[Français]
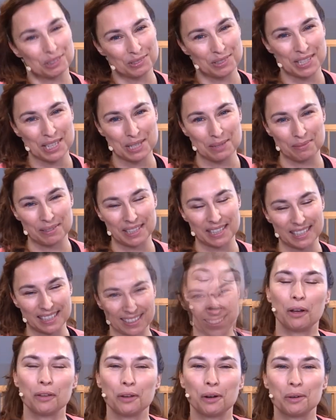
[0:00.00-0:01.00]
Je vous explique.
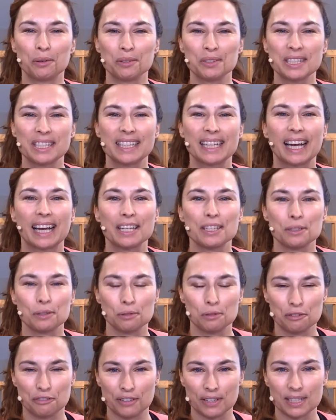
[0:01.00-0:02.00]
Prendre en
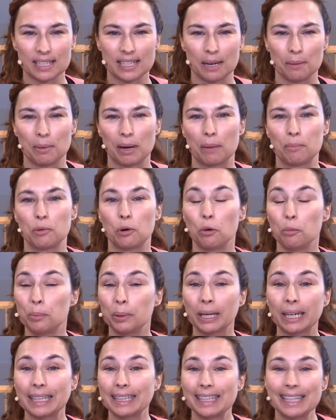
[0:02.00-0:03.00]
considération le fascia par rapport au
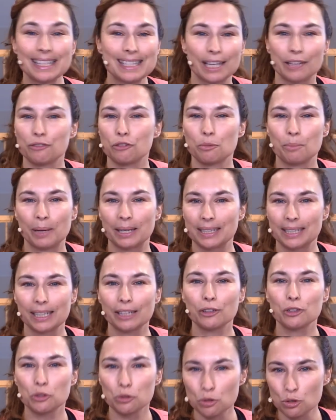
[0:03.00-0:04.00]
périnée, ça ne veut pas
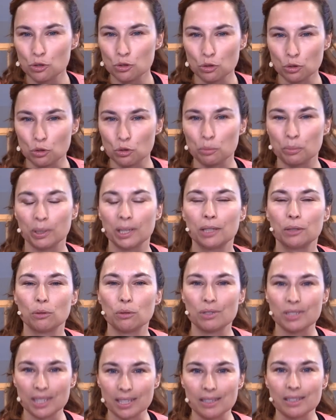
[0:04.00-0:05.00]
dire juste s'occuper de
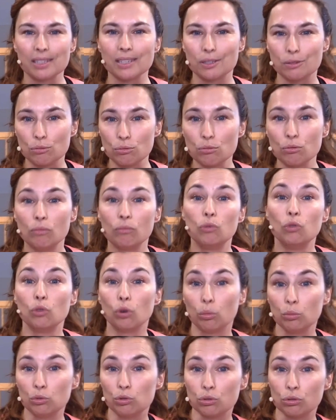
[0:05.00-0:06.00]
ces tissus
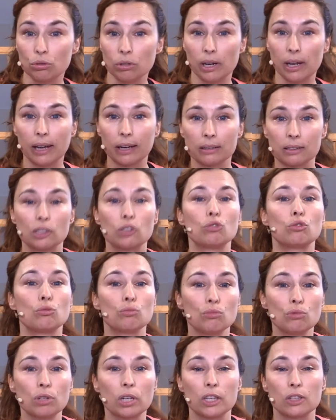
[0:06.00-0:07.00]
non musculaires, tissus
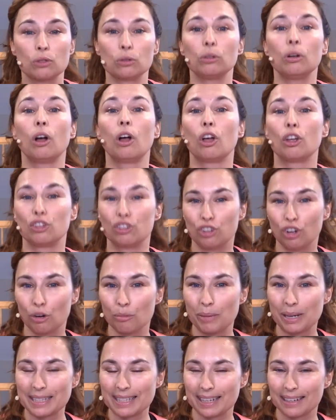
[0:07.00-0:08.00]
mous qui sont dans
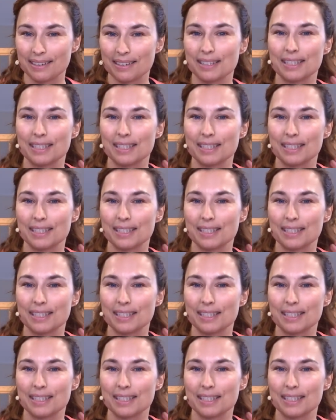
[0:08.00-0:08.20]
le bassin.